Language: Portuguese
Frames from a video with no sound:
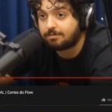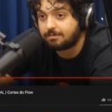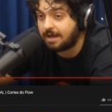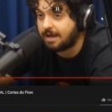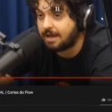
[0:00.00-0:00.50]

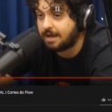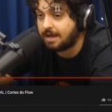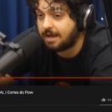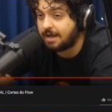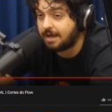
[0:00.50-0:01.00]
Aí...
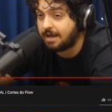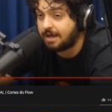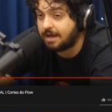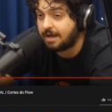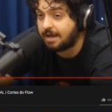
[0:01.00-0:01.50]

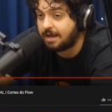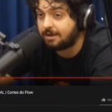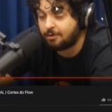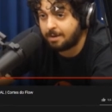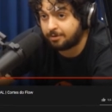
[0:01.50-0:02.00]
Exato
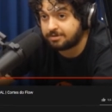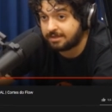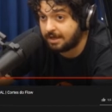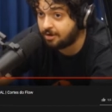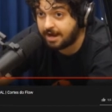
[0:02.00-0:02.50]
eu não ia
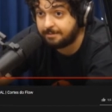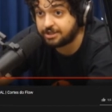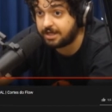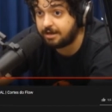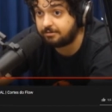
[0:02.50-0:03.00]
produzir, eu não ia ganhar mais
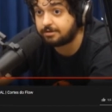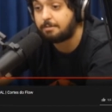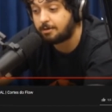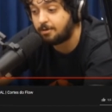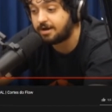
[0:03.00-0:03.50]
dinheiro. Então a
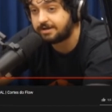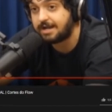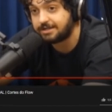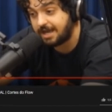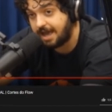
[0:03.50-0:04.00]
maconha, na
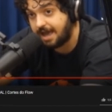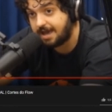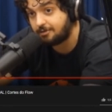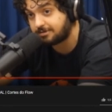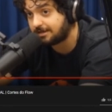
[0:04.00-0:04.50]
verdade, é
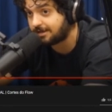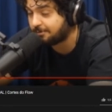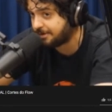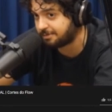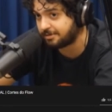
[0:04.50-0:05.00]
eu sustentando
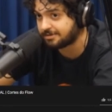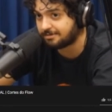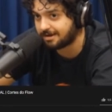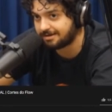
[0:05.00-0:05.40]
meu meio de produção, cara.